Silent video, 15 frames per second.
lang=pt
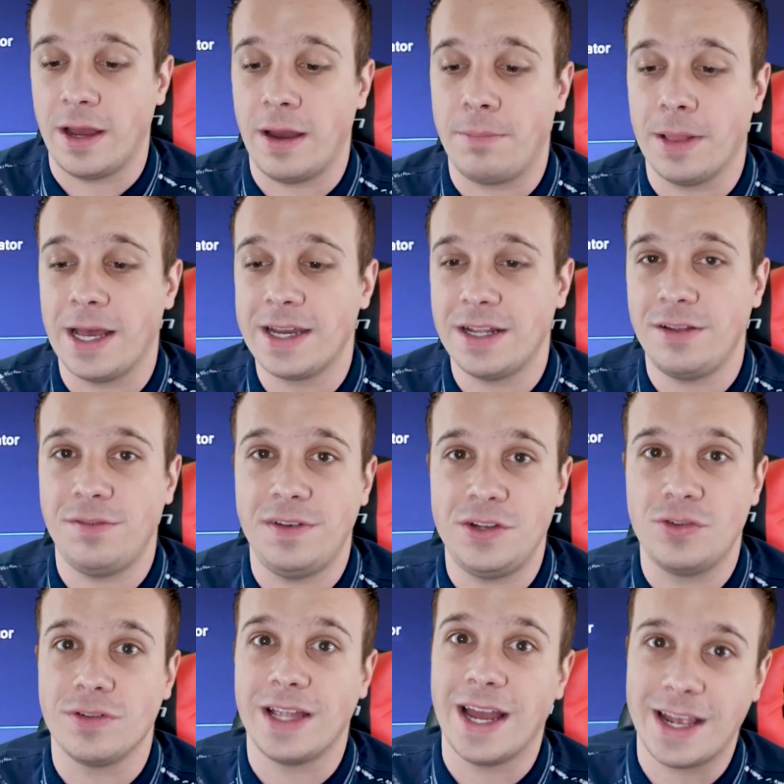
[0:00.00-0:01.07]
A placa de
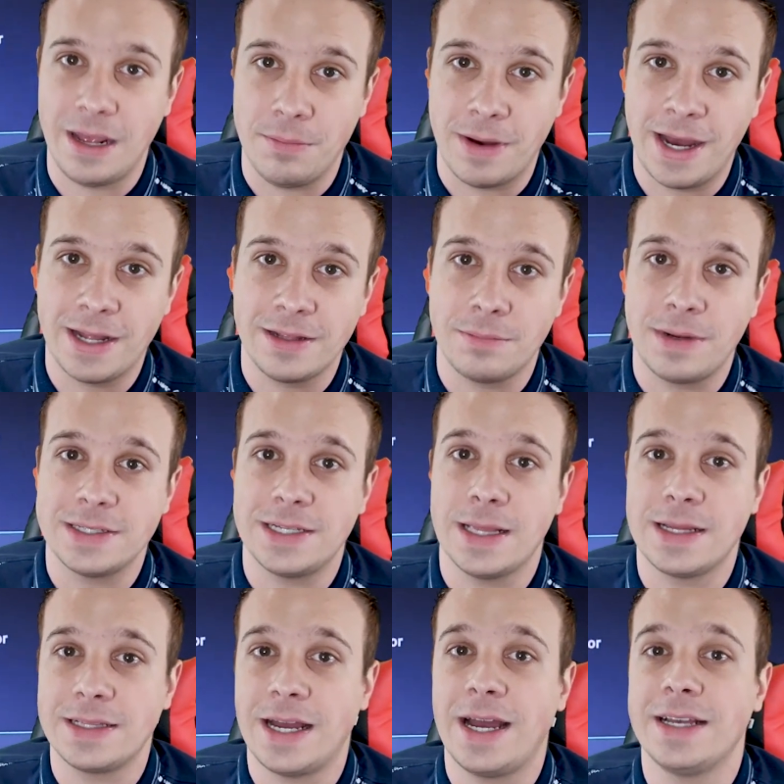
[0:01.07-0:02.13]
vídeo tá queimada, mas
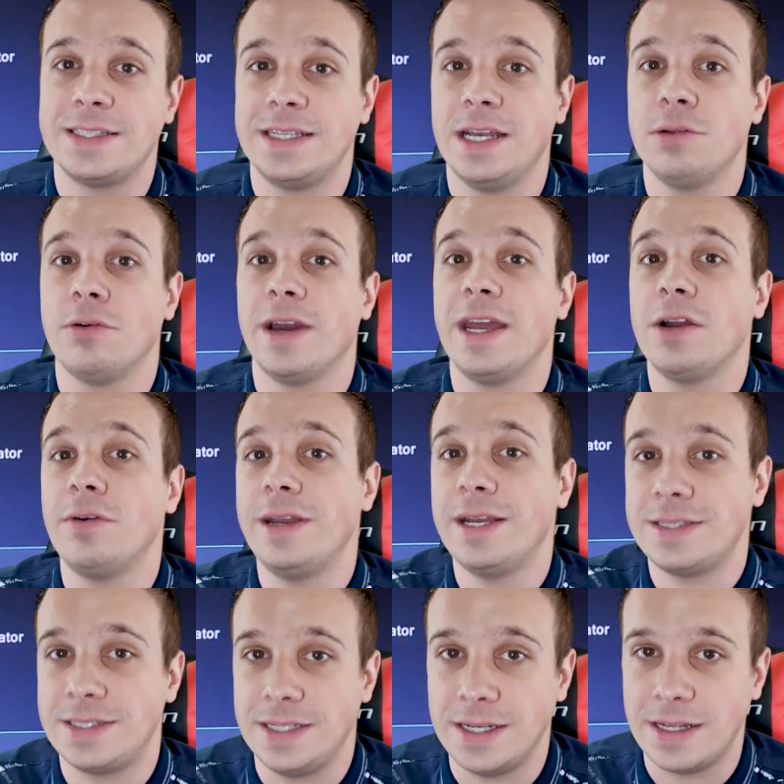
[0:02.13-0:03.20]
ela tá sendo
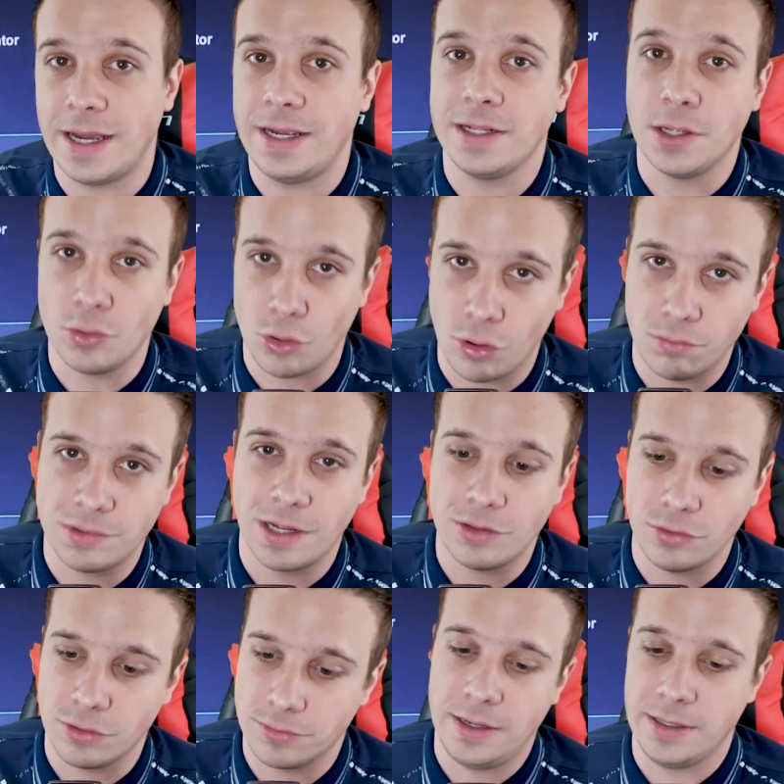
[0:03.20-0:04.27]
reconhecida ainda no
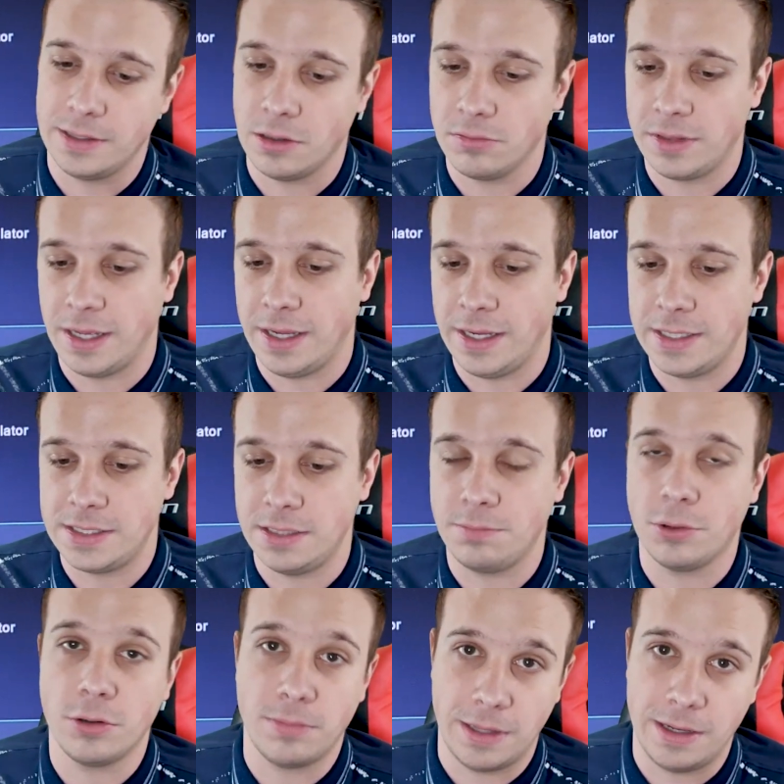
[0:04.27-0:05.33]
computador. Então tem esse
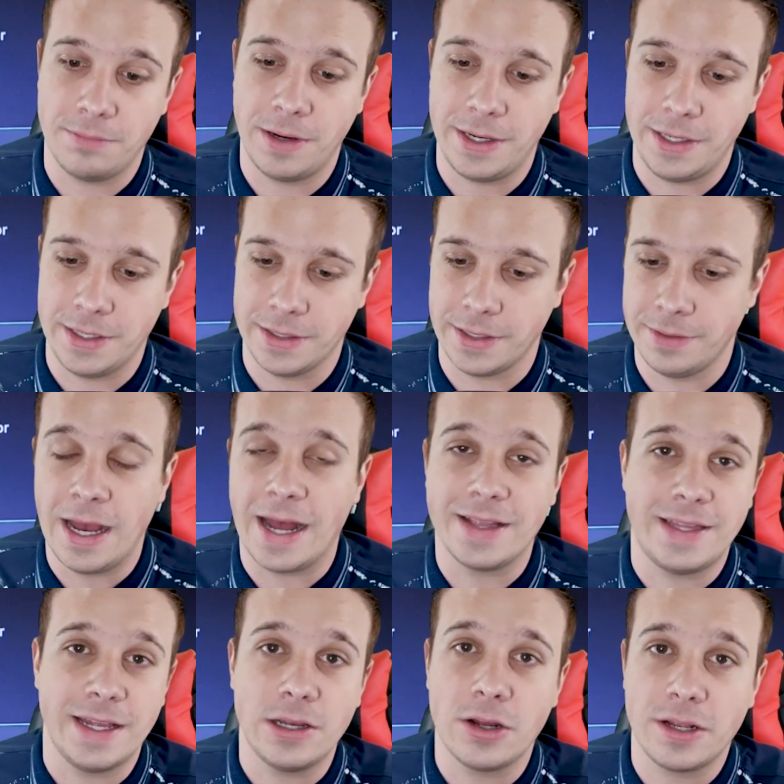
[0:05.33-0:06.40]
problema aí, né?
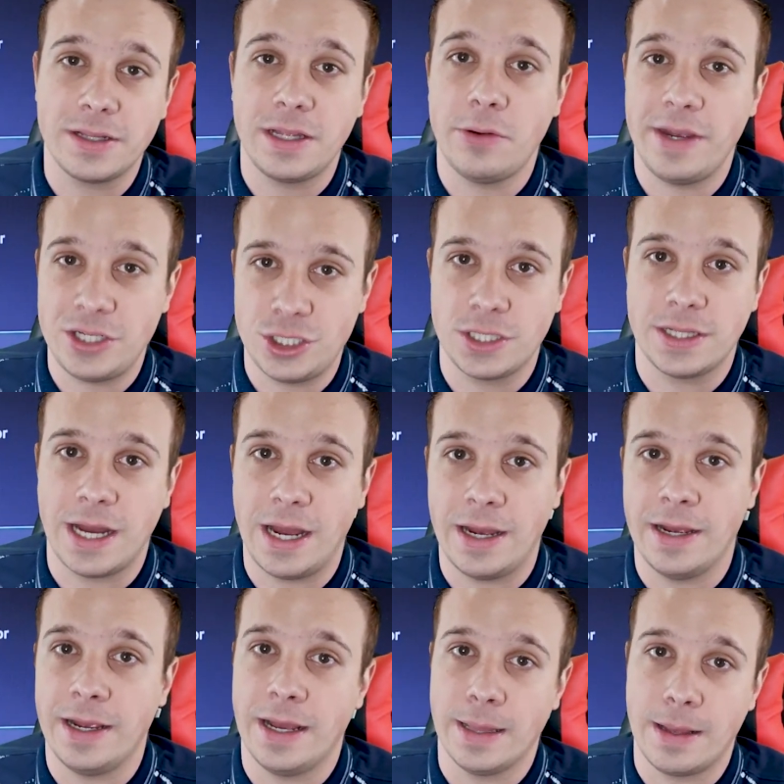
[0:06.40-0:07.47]
Até na hora de eu editar,
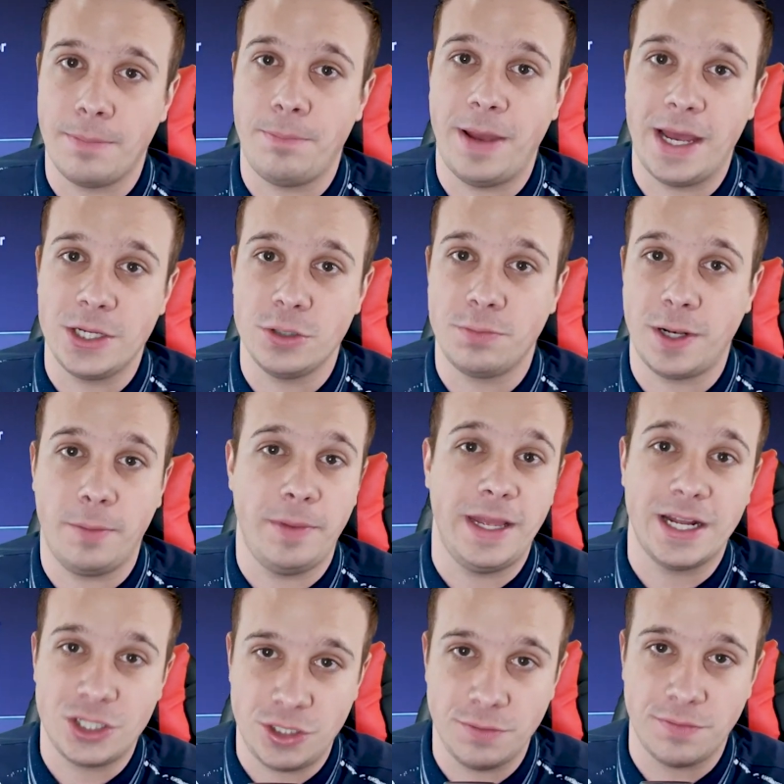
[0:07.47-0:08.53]
ela pede para mim
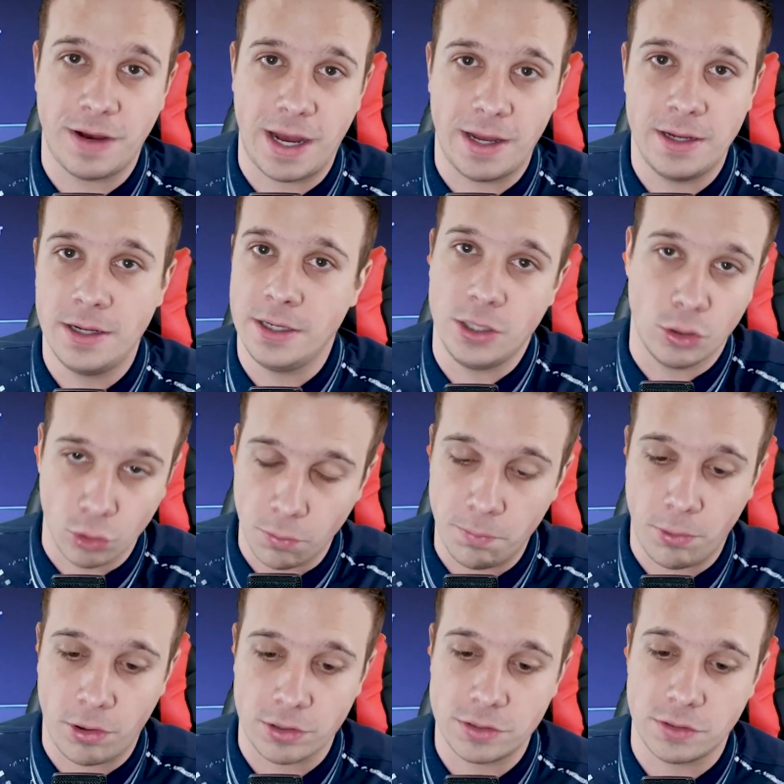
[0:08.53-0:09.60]
ativar e eu não
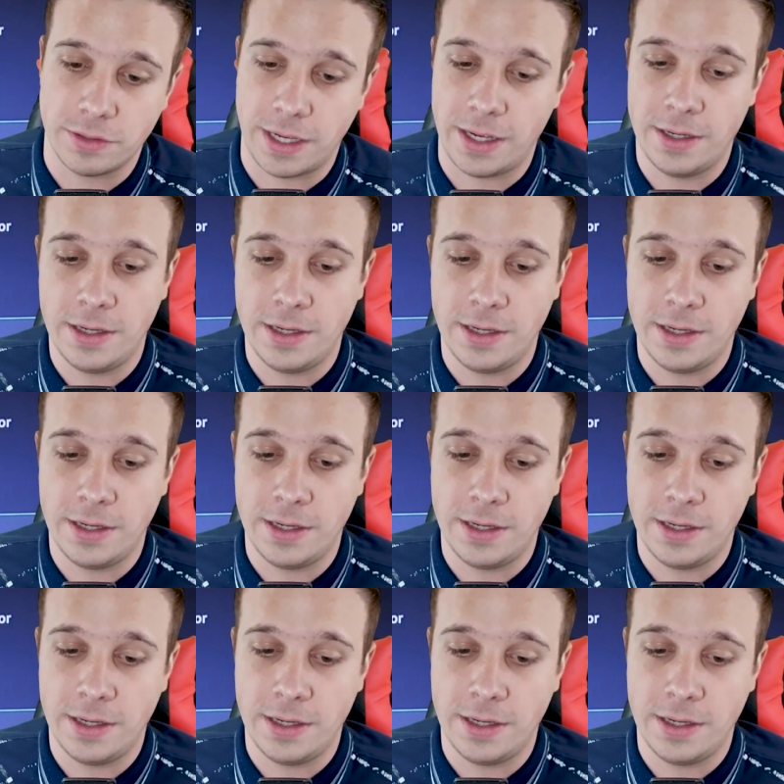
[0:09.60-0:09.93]
posso, né?